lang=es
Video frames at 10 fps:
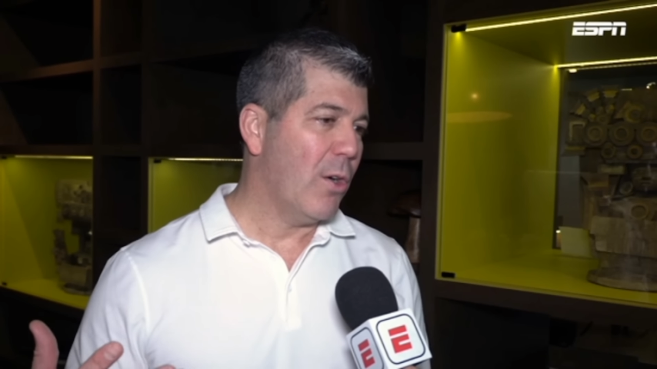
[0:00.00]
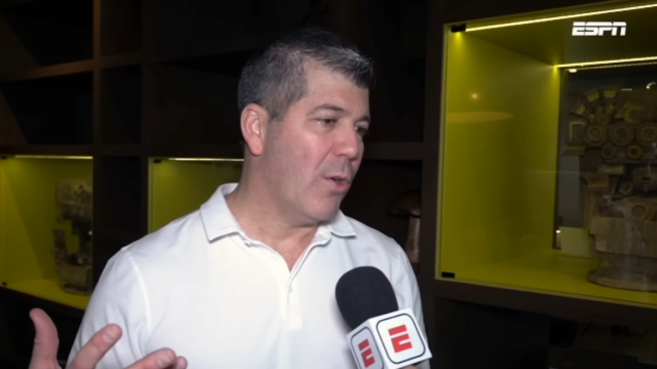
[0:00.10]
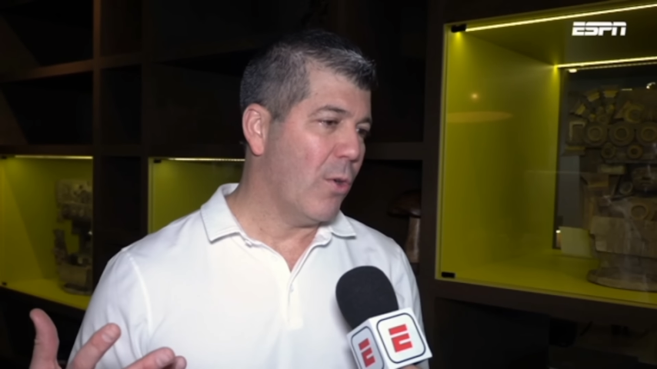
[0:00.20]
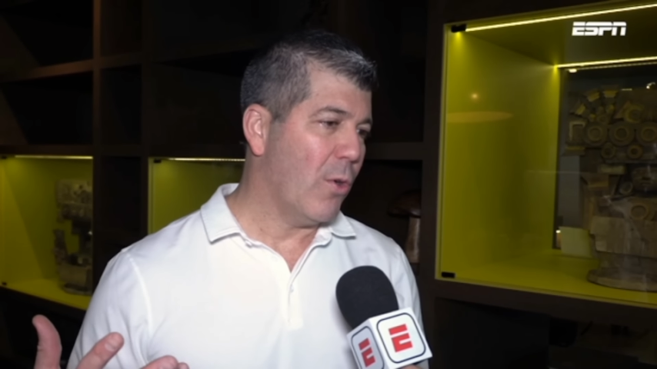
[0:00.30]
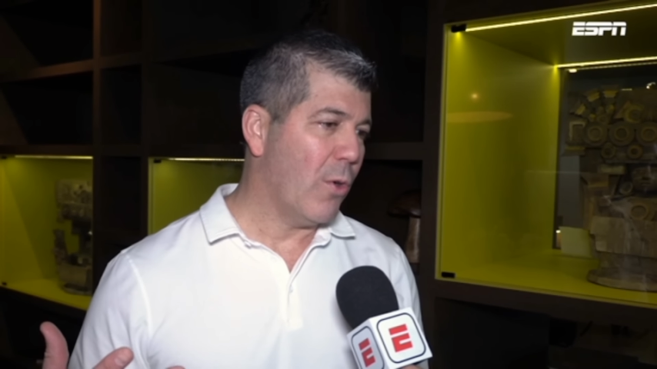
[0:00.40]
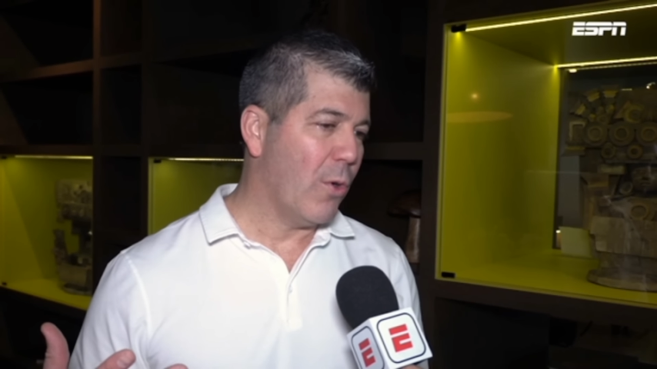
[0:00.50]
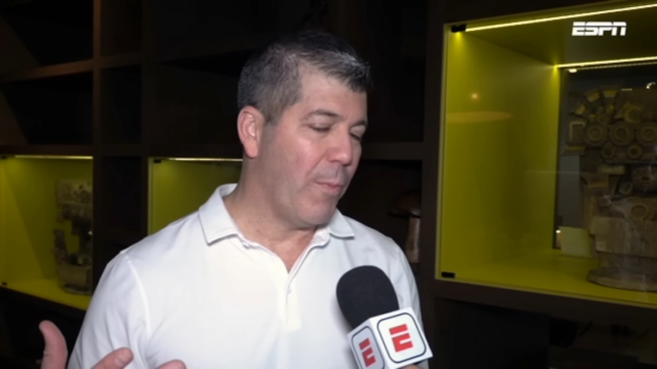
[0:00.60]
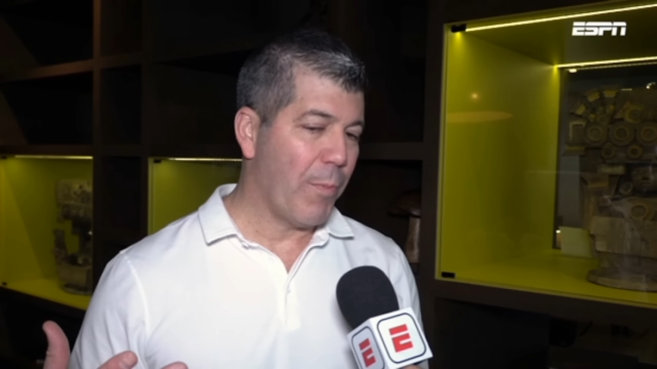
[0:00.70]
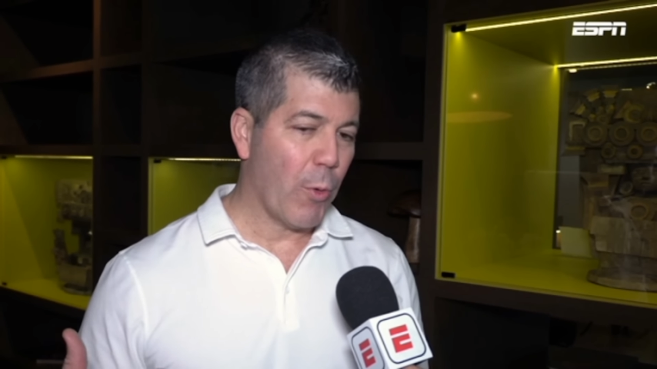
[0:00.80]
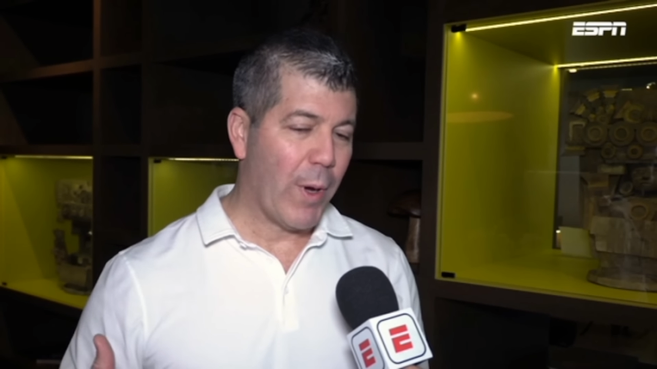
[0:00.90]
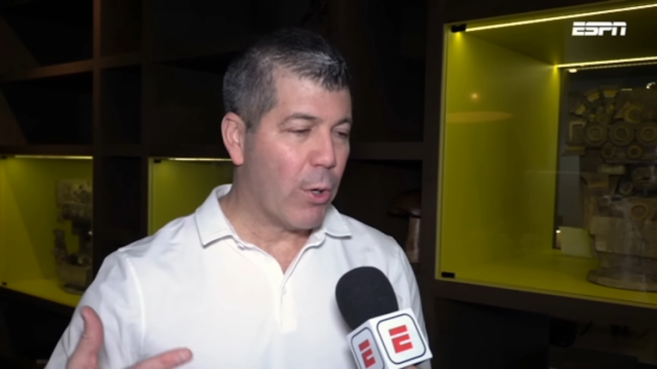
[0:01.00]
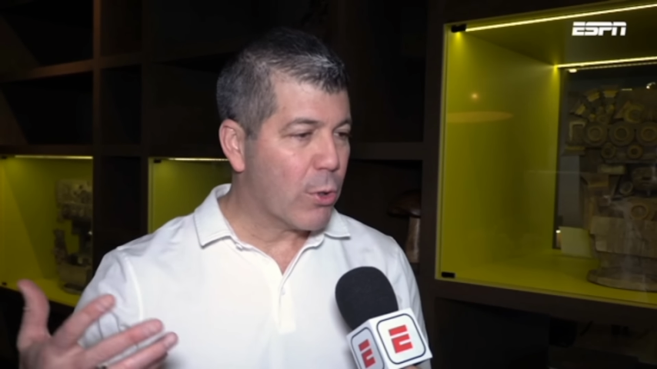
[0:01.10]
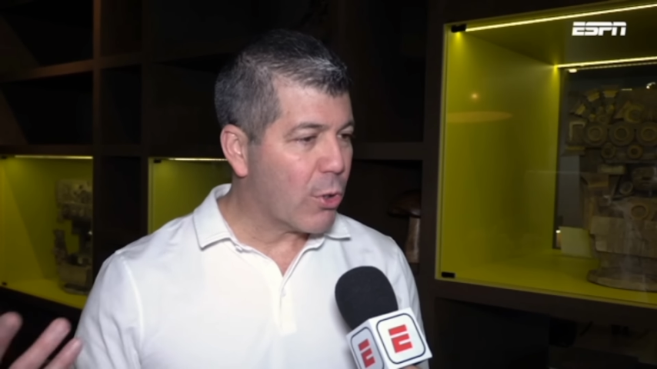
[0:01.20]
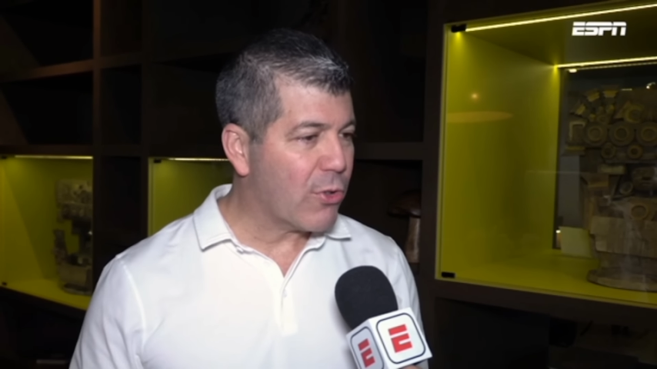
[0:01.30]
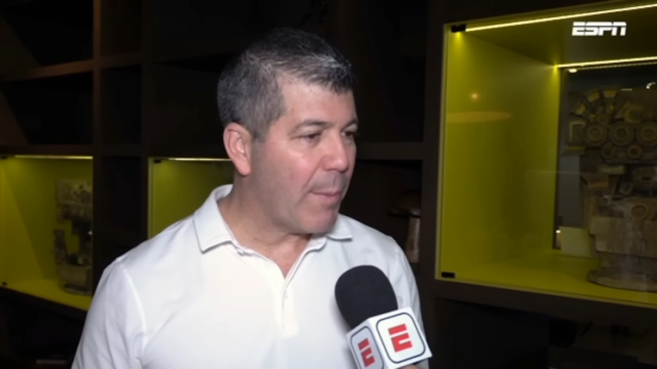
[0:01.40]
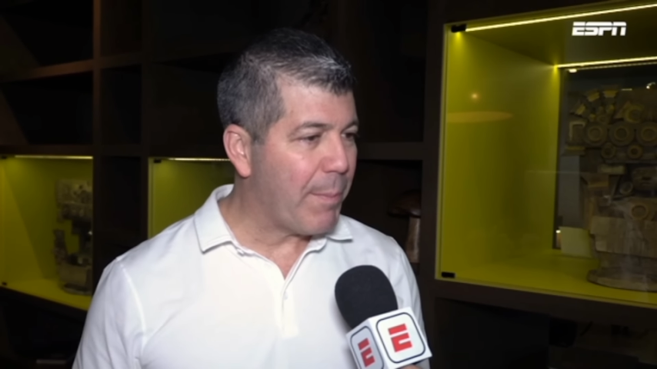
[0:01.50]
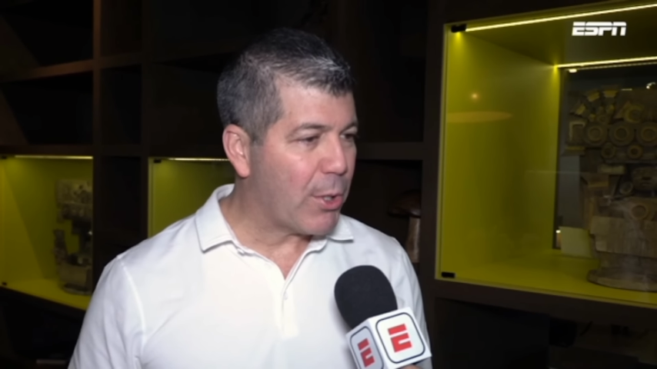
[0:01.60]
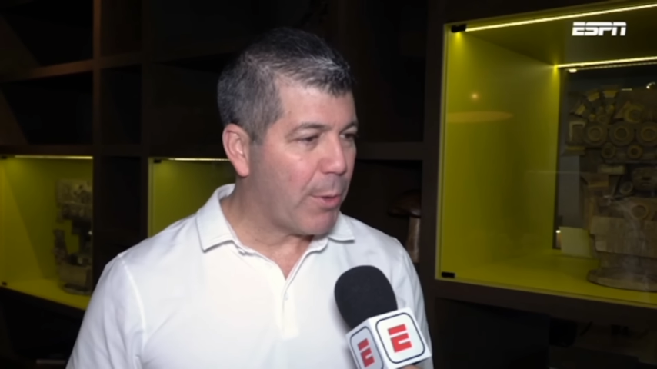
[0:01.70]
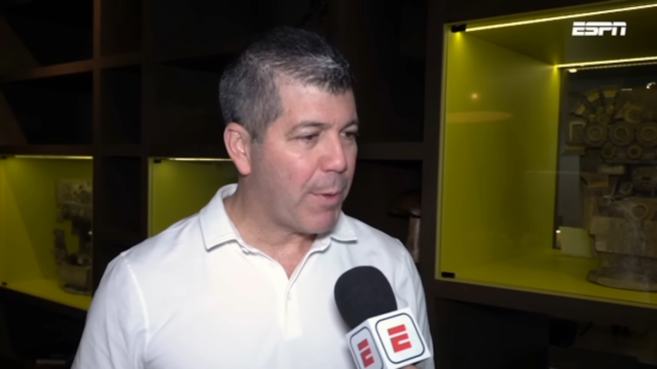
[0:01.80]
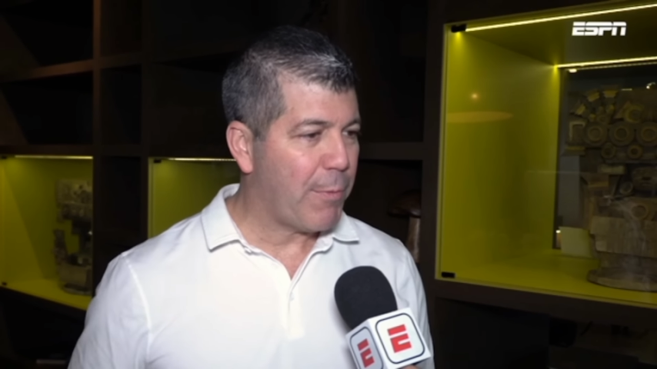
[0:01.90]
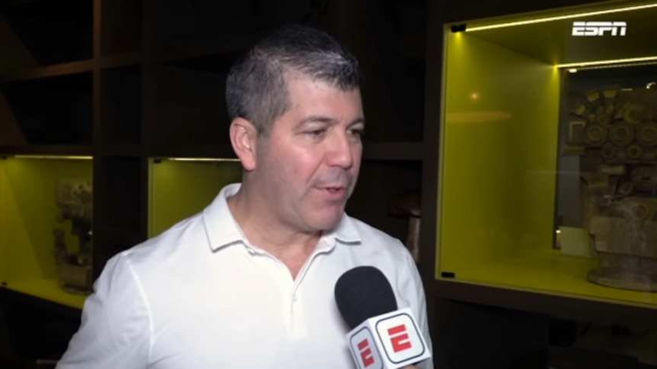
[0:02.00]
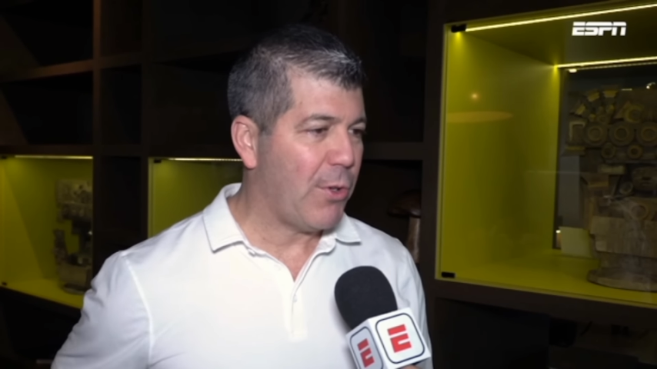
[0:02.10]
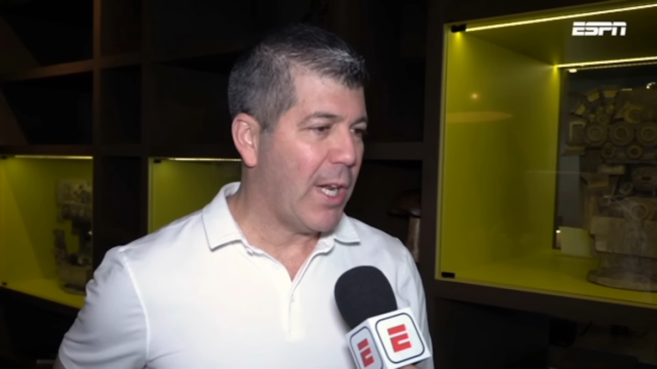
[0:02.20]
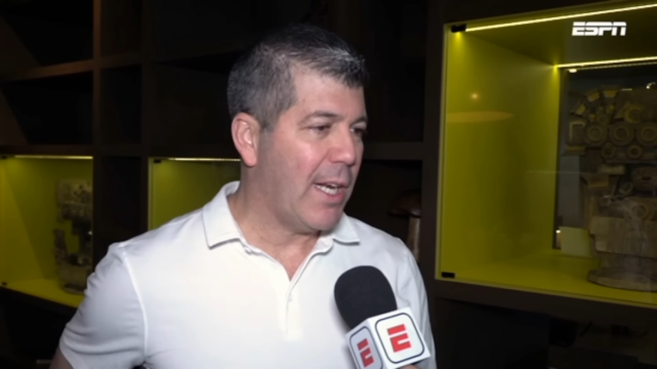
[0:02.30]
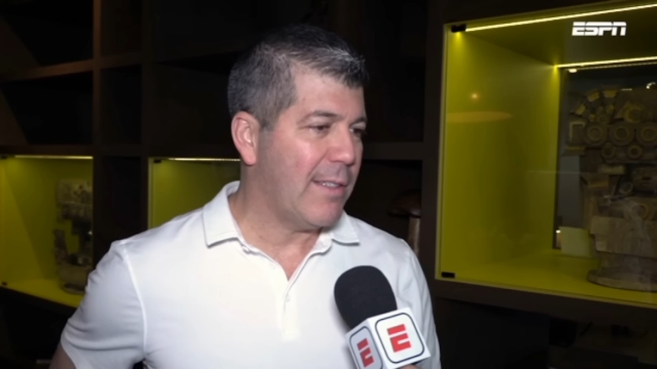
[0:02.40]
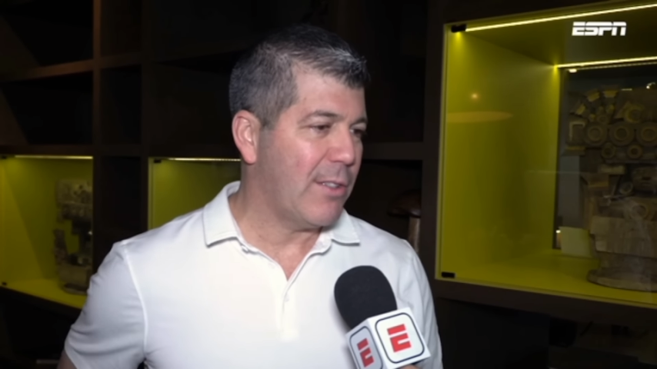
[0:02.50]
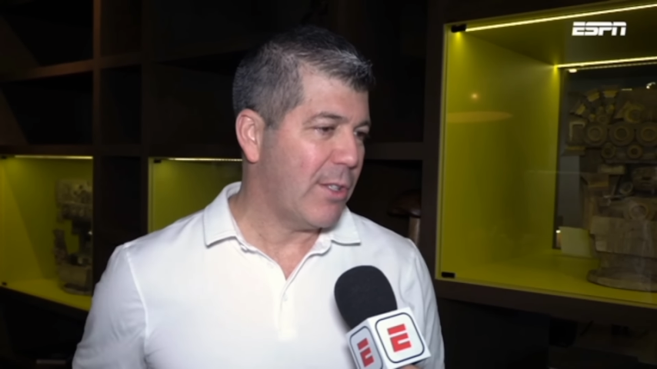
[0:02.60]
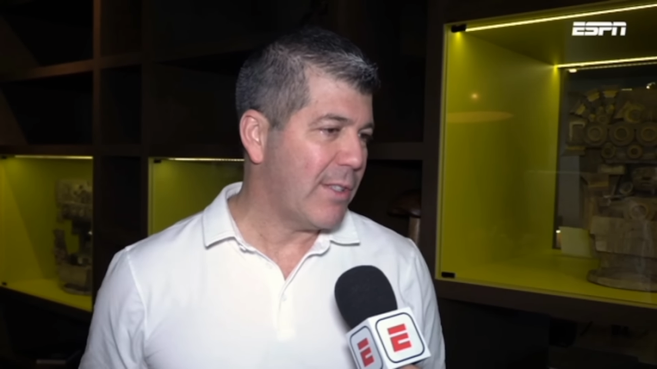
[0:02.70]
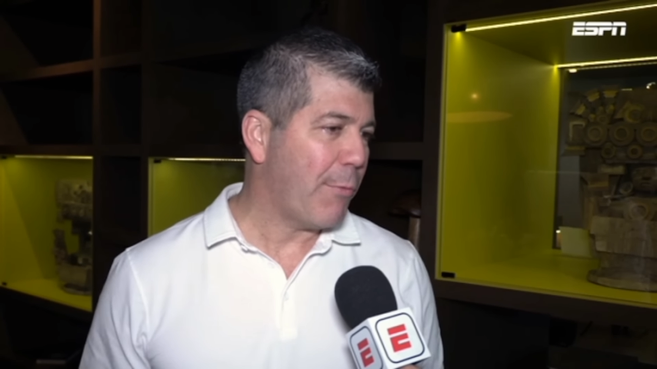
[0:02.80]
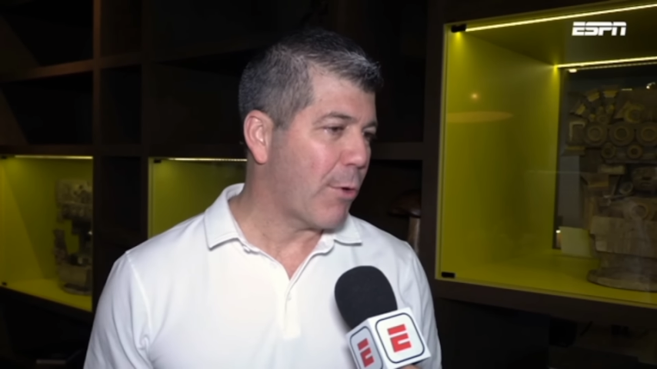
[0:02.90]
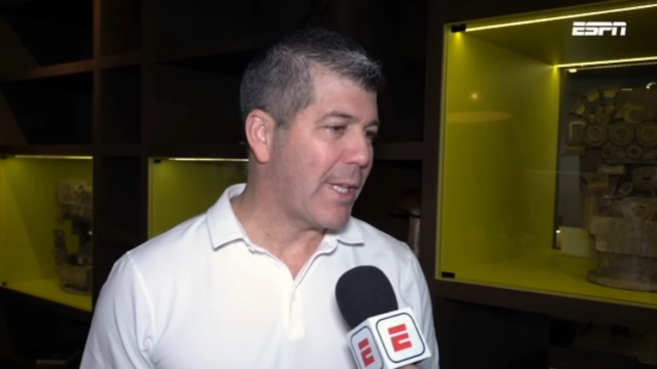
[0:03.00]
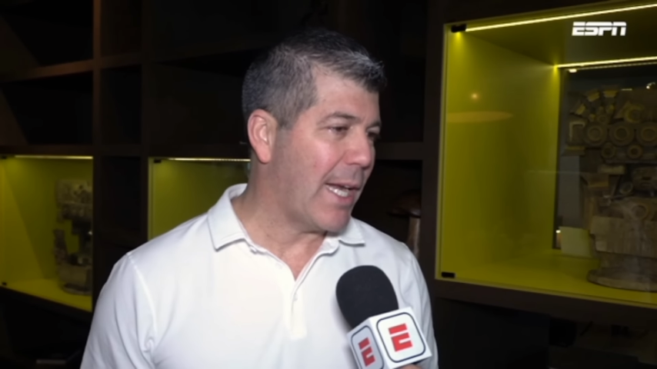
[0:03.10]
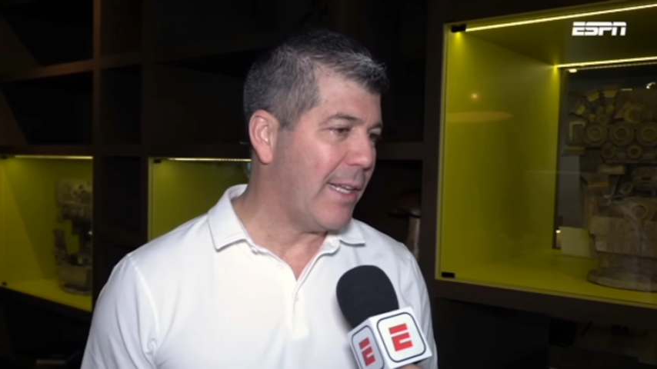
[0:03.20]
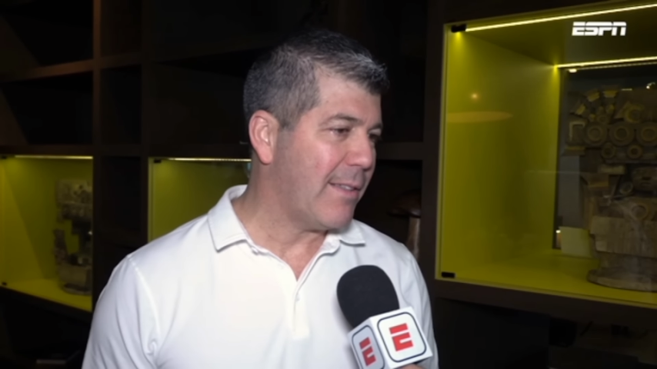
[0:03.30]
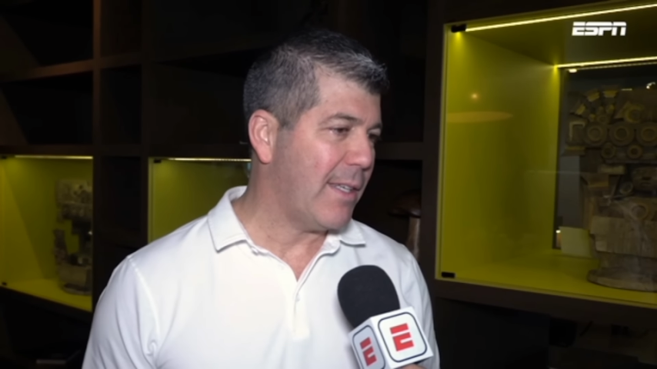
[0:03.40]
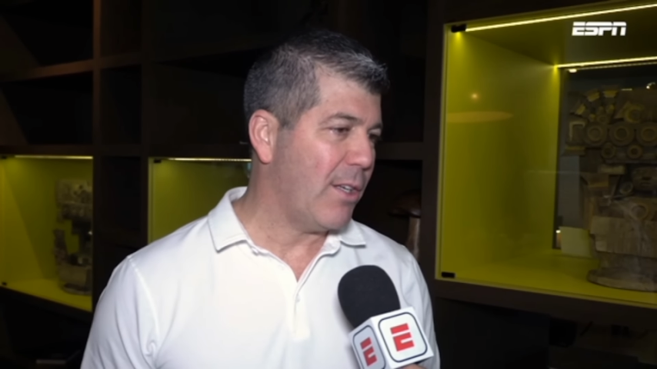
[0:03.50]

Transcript: O, o en otros ámbitos profesionales, entonces se fortalecen.